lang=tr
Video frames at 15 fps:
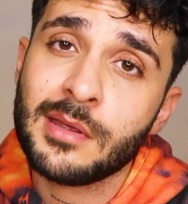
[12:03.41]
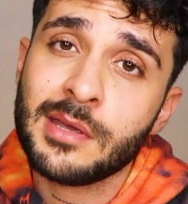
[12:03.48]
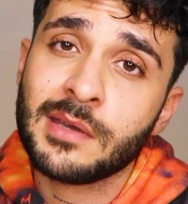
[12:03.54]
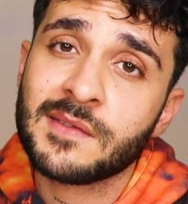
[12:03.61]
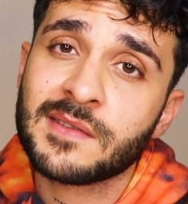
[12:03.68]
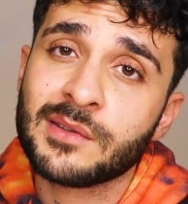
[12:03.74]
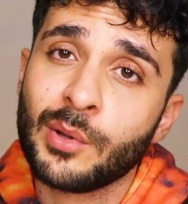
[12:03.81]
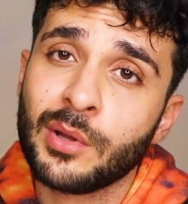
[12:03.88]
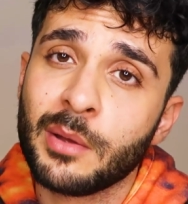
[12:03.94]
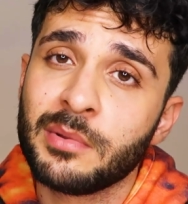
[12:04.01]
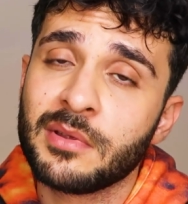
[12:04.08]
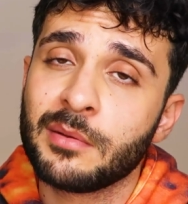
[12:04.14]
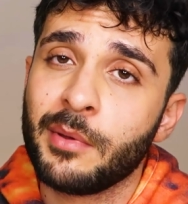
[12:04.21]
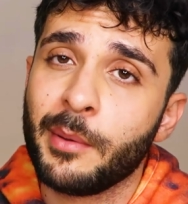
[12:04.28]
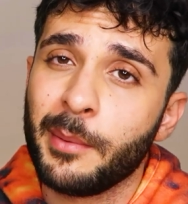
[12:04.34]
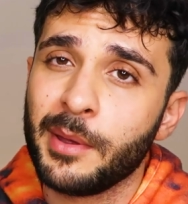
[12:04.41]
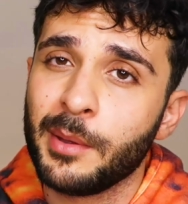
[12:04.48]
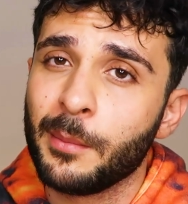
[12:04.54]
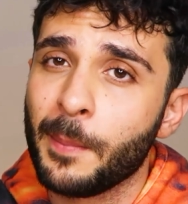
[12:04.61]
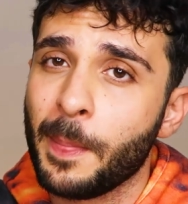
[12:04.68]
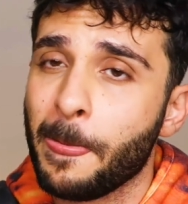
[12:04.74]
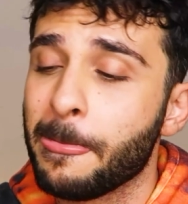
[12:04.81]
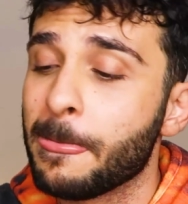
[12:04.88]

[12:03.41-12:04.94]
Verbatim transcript: İkisi de olabilir bebeğim.